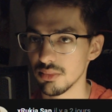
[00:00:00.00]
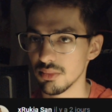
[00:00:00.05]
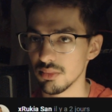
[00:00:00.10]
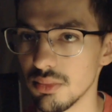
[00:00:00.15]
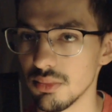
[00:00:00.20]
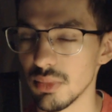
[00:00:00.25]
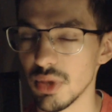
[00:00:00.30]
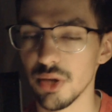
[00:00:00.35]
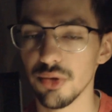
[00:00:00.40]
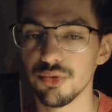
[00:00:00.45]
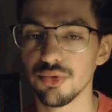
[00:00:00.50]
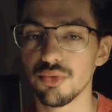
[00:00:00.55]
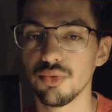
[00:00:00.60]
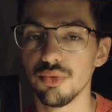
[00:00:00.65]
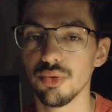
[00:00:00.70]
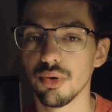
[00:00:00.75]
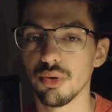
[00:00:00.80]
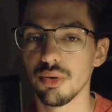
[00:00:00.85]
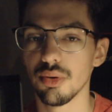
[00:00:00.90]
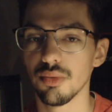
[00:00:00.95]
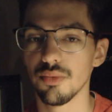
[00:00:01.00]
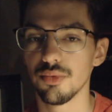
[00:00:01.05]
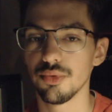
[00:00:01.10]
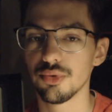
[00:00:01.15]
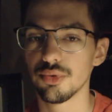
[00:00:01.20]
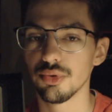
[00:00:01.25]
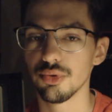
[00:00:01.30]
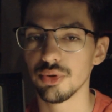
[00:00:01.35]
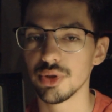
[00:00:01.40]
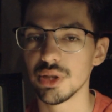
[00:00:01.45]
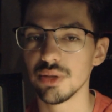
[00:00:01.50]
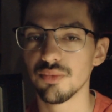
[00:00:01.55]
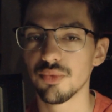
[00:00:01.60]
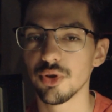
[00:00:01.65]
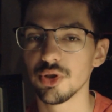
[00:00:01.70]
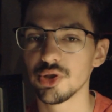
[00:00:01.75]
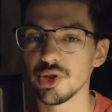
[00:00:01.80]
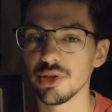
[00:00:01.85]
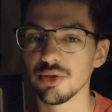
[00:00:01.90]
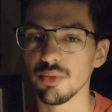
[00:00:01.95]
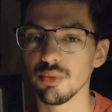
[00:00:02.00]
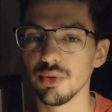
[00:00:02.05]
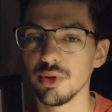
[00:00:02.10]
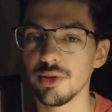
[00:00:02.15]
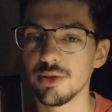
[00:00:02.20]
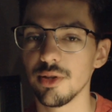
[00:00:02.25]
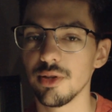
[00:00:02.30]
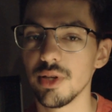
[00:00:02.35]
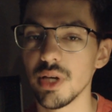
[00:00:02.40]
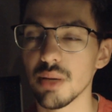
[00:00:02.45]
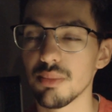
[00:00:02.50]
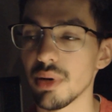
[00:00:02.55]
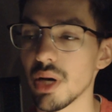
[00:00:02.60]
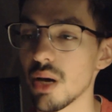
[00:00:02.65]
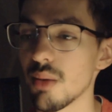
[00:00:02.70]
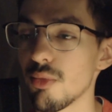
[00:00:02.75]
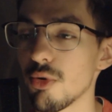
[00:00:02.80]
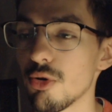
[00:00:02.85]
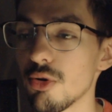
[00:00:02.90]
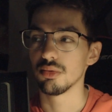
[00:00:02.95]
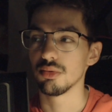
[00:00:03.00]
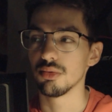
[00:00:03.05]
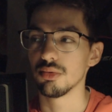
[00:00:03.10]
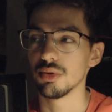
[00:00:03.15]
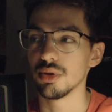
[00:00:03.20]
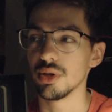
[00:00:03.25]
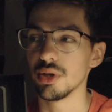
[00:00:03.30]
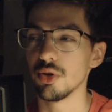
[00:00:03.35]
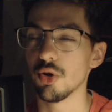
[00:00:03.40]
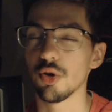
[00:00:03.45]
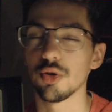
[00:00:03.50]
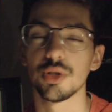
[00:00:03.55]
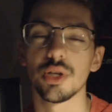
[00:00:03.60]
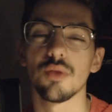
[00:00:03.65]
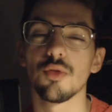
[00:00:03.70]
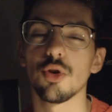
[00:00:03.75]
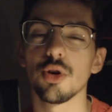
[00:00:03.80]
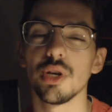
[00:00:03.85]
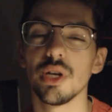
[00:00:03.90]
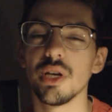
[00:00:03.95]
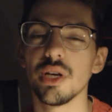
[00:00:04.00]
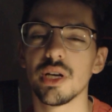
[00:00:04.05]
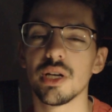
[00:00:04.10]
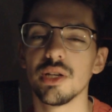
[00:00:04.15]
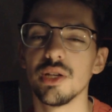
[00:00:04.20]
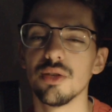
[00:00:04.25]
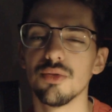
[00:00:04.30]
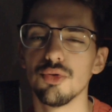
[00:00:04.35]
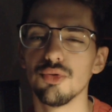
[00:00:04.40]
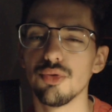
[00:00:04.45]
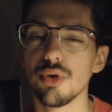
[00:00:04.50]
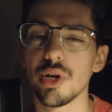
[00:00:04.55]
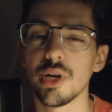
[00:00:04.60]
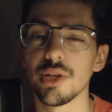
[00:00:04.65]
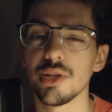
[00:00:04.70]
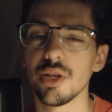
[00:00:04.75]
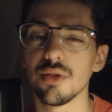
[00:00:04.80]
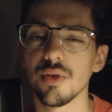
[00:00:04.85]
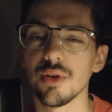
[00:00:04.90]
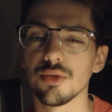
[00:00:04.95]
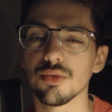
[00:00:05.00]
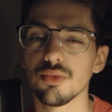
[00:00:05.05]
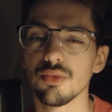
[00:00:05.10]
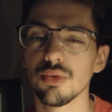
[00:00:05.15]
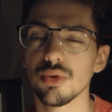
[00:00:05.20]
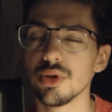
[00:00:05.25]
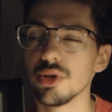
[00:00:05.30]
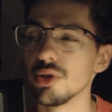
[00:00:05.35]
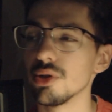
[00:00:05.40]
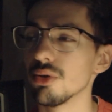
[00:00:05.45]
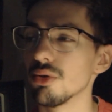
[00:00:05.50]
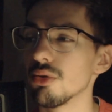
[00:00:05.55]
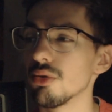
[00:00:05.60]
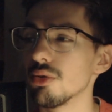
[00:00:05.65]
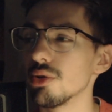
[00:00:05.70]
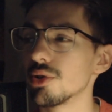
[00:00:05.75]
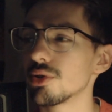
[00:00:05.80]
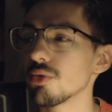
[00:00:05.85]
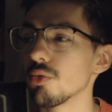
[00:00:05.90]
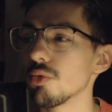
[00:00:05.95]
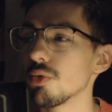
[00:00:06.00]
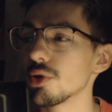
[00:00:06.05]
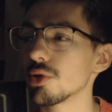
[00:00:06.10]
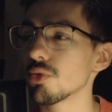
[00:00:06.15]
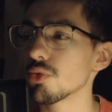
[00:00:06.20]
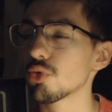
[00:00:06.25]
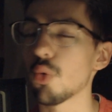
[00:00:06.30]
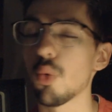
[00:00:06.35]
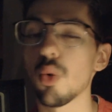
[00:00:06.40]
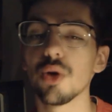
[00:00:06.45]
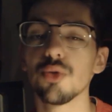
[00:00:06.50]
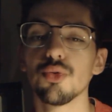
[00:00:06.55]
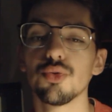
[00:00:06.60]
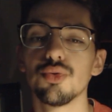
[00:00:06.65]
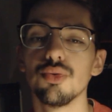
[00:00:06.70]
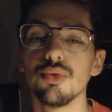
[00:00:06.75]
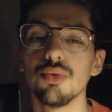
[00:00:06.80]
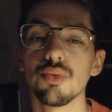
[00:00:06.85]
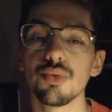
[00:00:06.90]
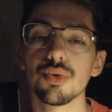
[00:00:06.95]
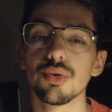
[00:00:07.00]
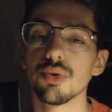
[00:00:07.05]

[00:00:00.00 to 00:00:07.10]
bah du coup non, vu que Team French là ils sont décédés apparemment. Et leur serveur il est, venu éclater de toute façon et ils sont ils sont trois dessus donc